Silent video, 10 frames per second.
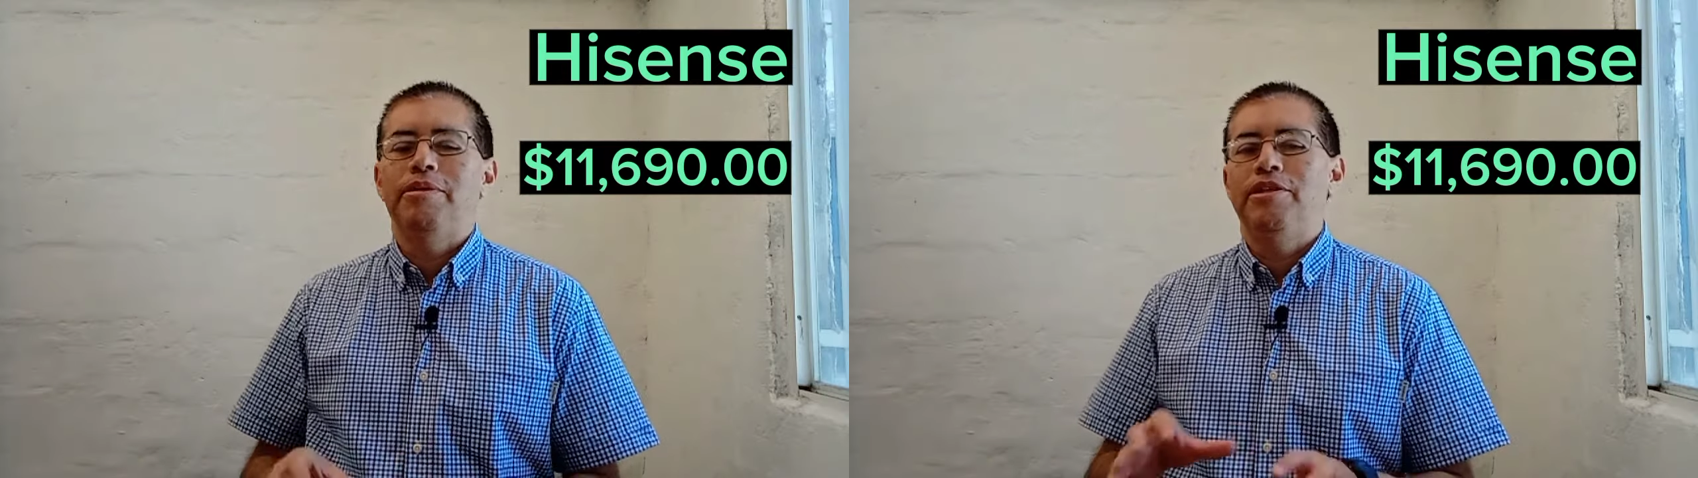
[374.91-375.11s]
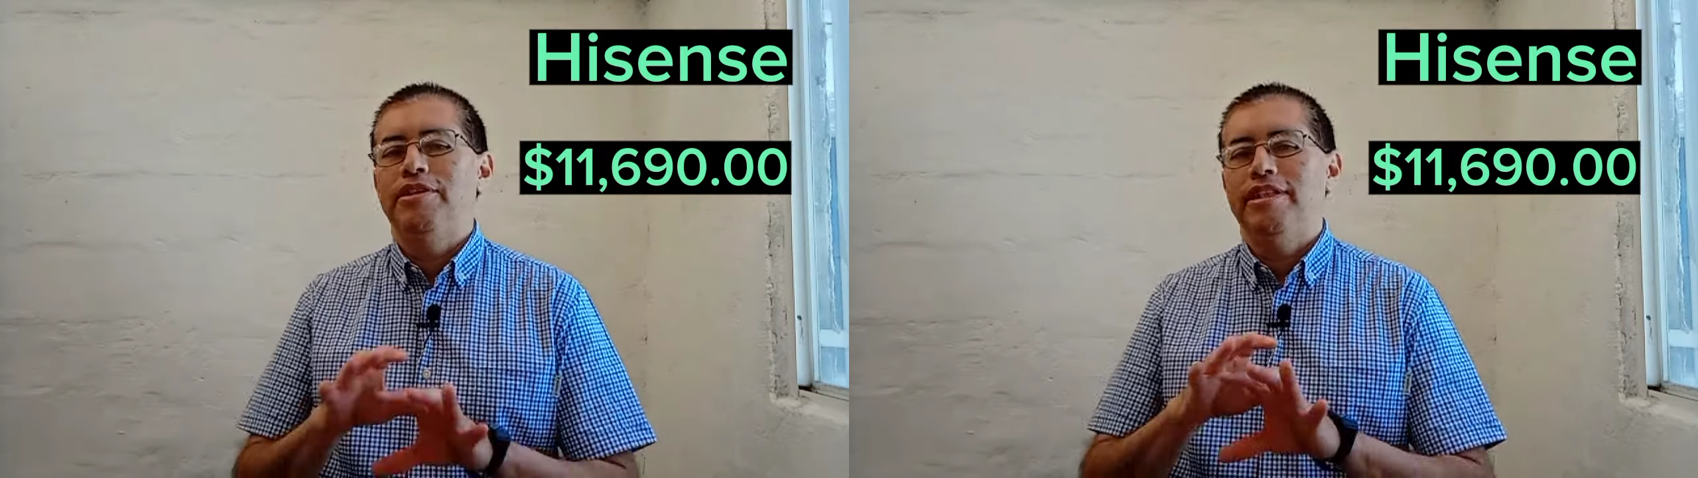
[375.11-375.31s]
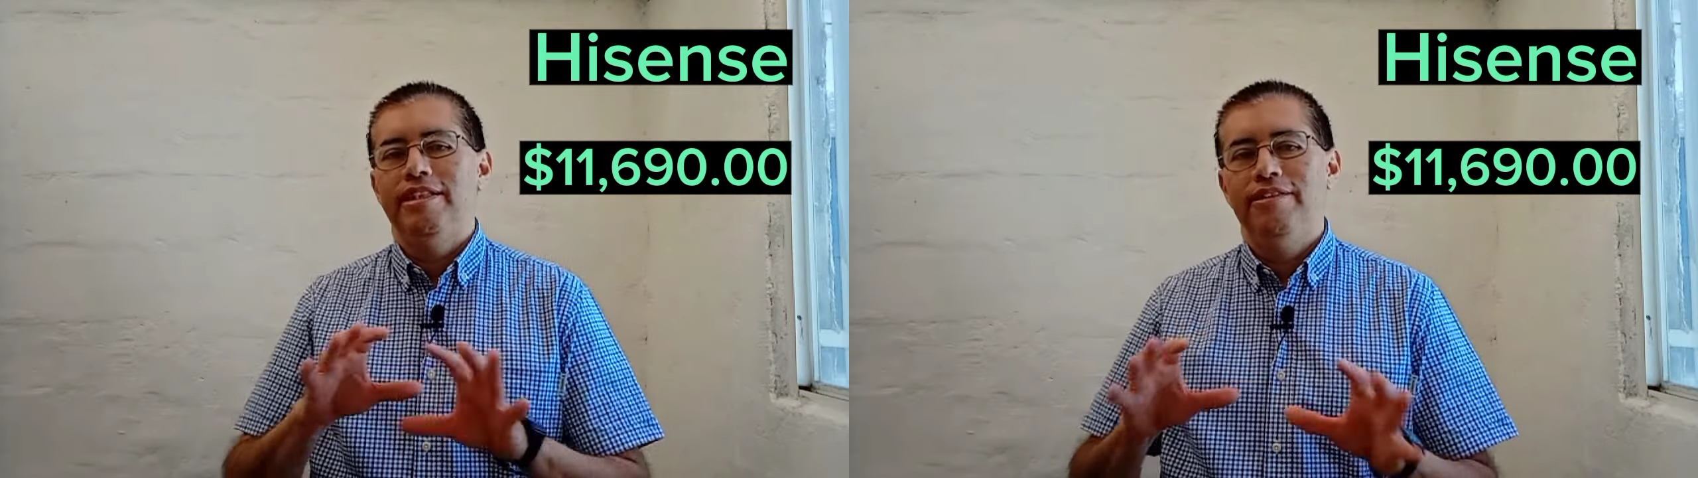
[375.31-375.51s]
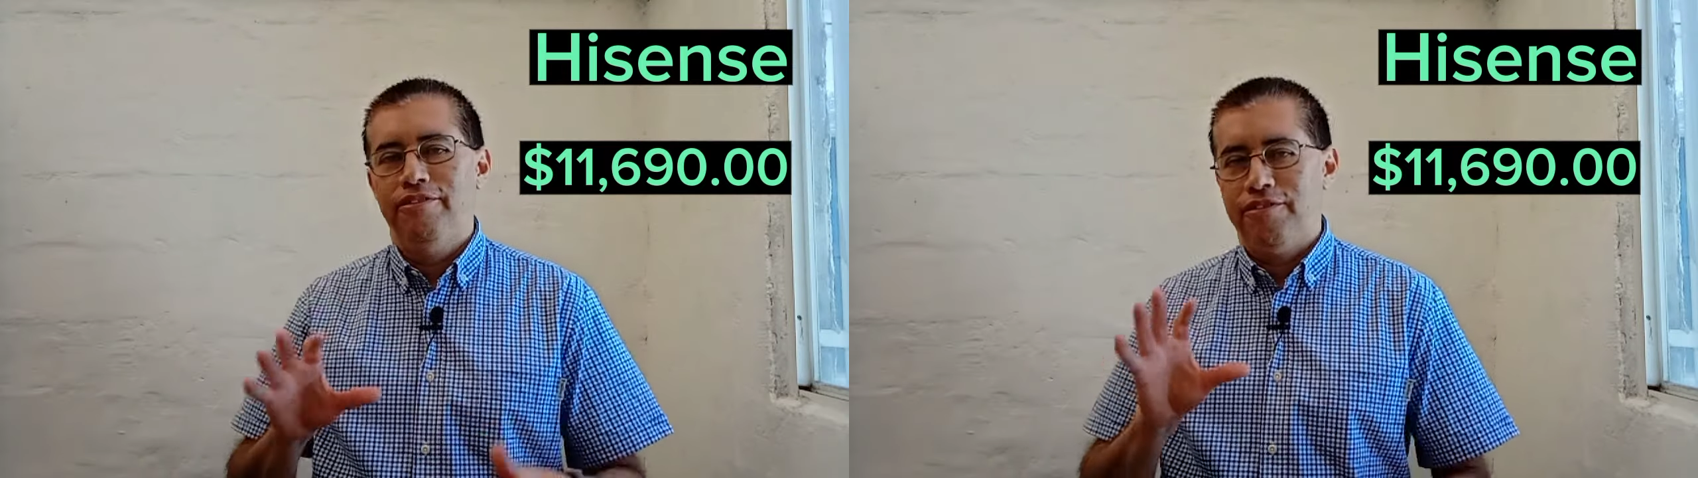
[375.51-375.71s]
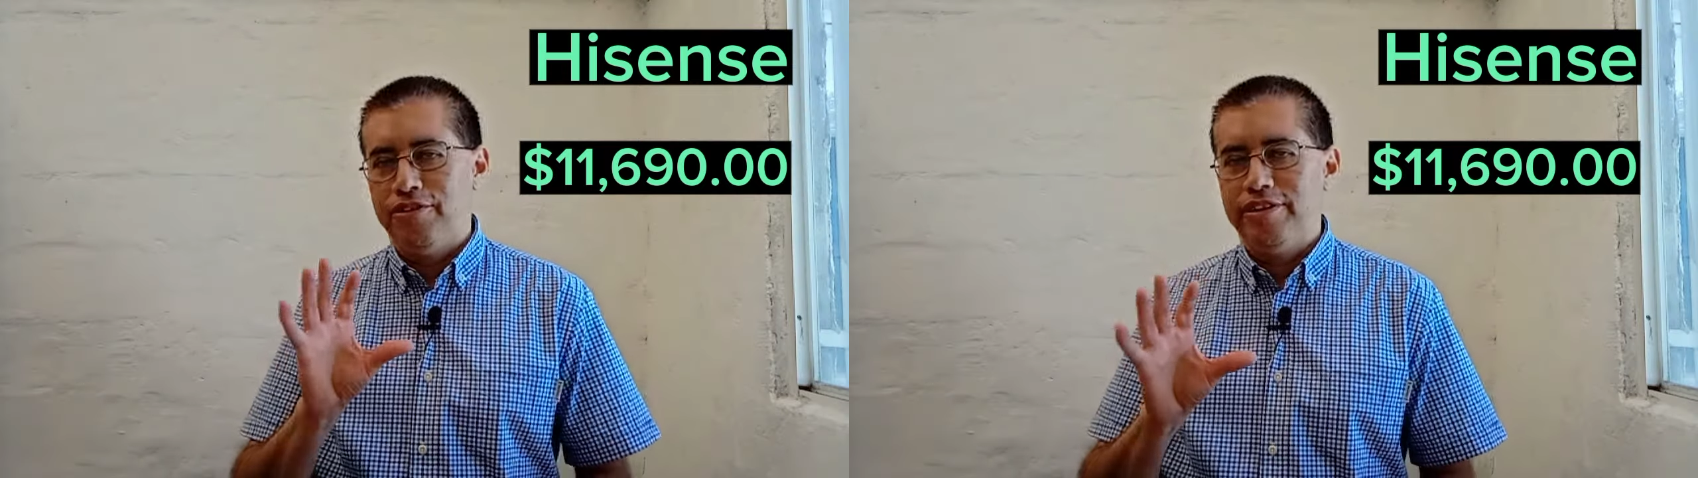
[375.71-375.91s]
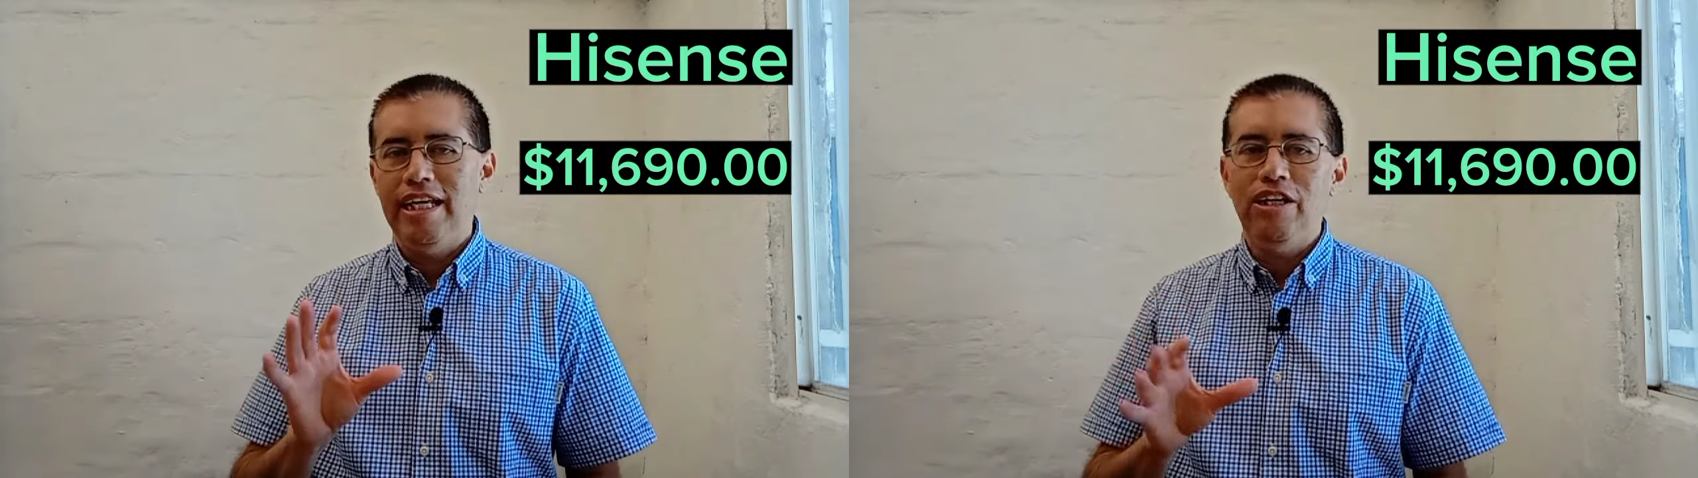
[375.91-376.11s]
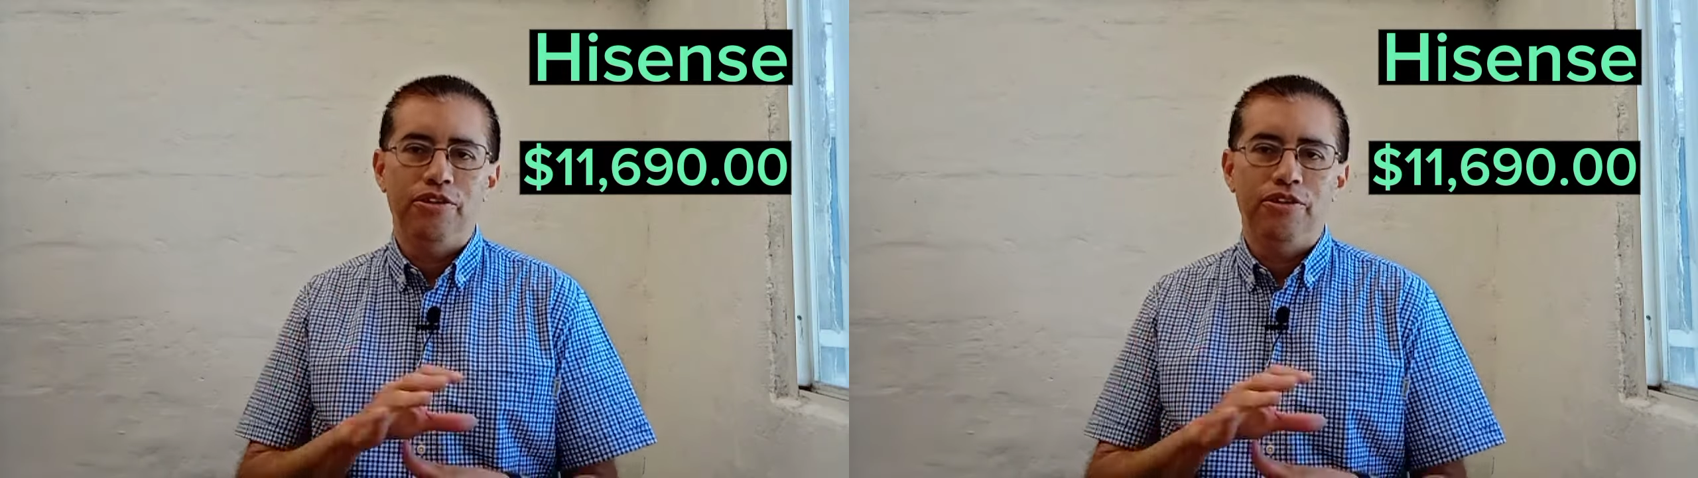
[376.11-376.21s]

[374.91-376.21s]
medio de frontal,